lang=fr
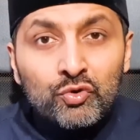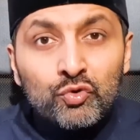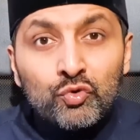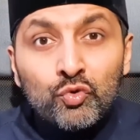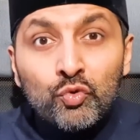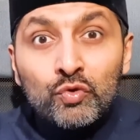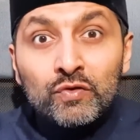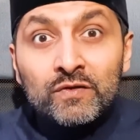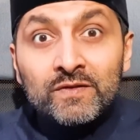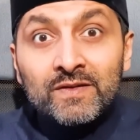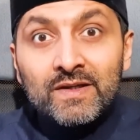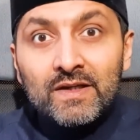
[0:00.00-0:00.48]

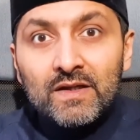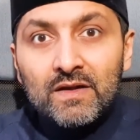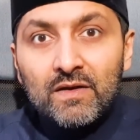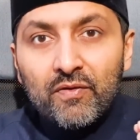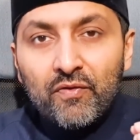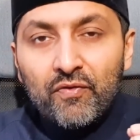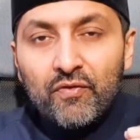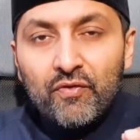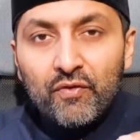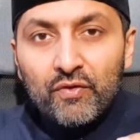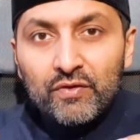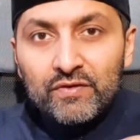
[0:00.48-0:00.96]
tout ce qu'il
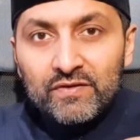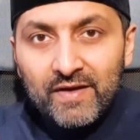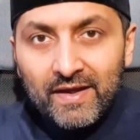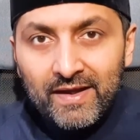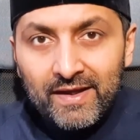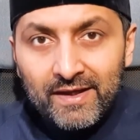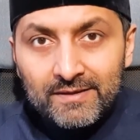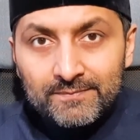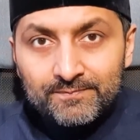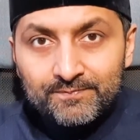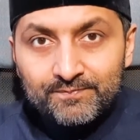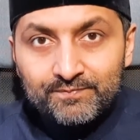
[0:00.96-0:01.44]

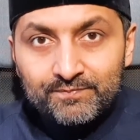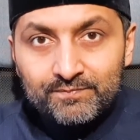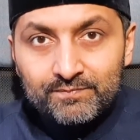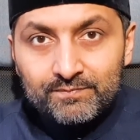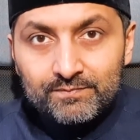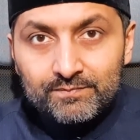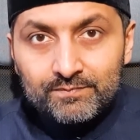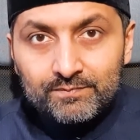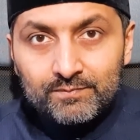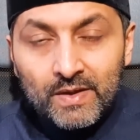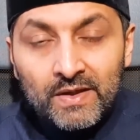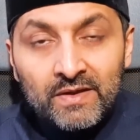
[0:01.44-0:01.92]
faisait,
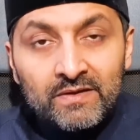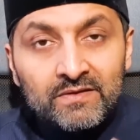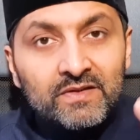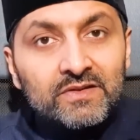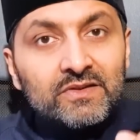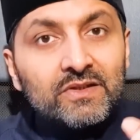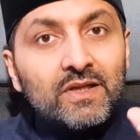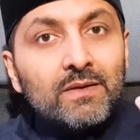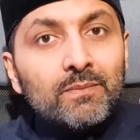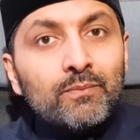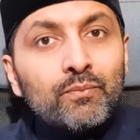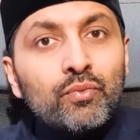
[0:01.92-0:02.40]

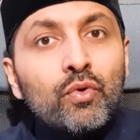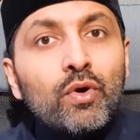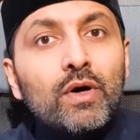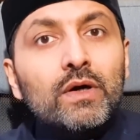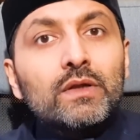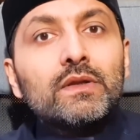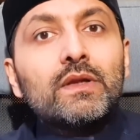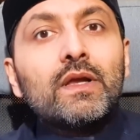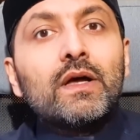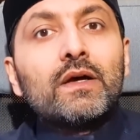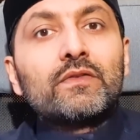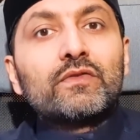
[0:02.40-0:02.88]
c'était
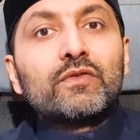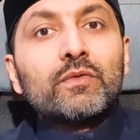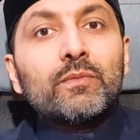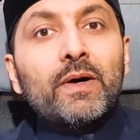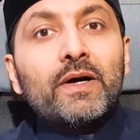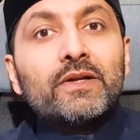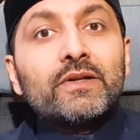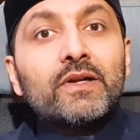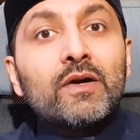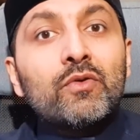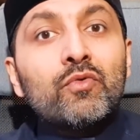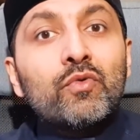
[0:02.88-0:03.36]
pour Allah
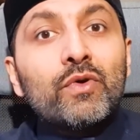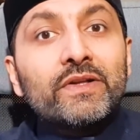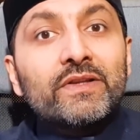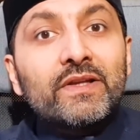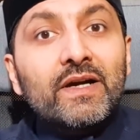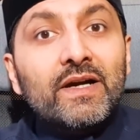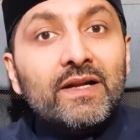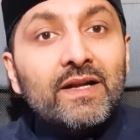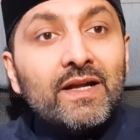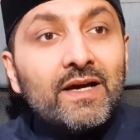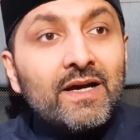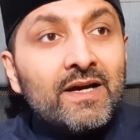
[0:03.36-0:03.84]
subhanahu wa
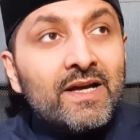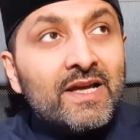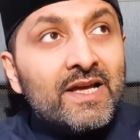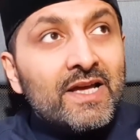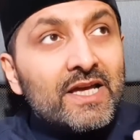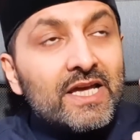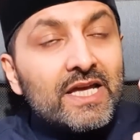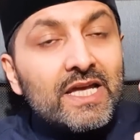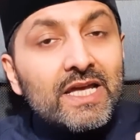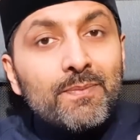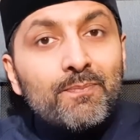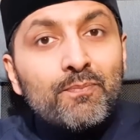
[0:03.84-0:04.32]
ta'ala
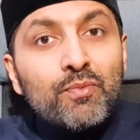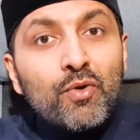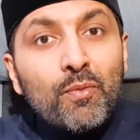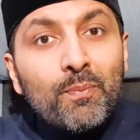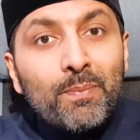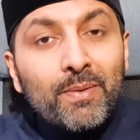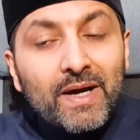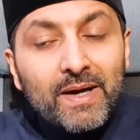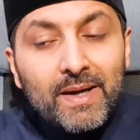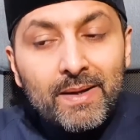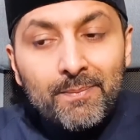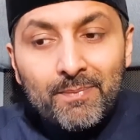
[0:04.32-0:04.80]
et
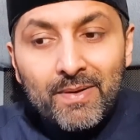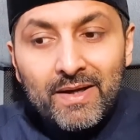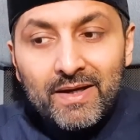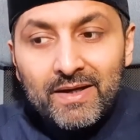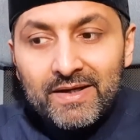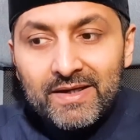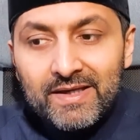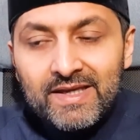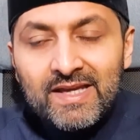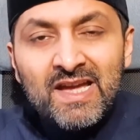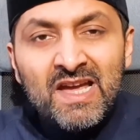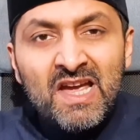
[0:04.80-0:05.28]
pour
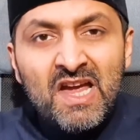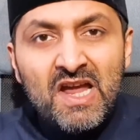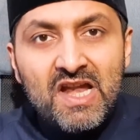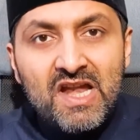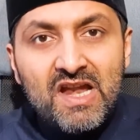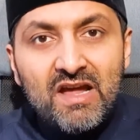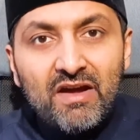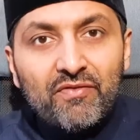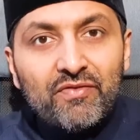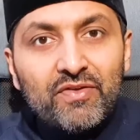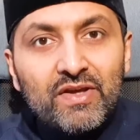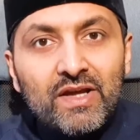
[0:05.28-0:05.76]
préparer
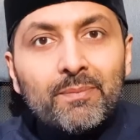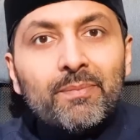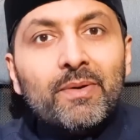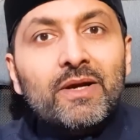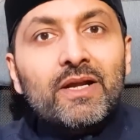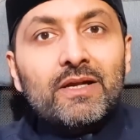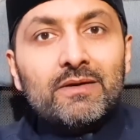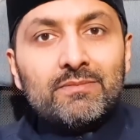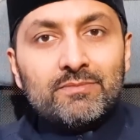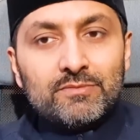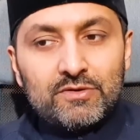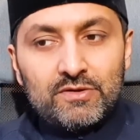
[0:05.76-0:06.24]
la vie
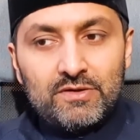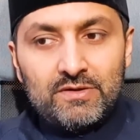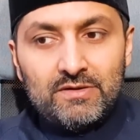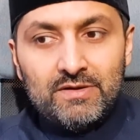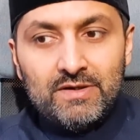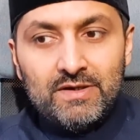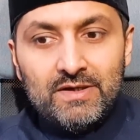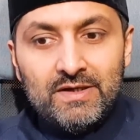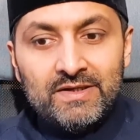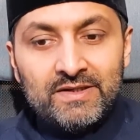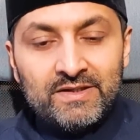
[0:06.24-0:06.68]
après la mort.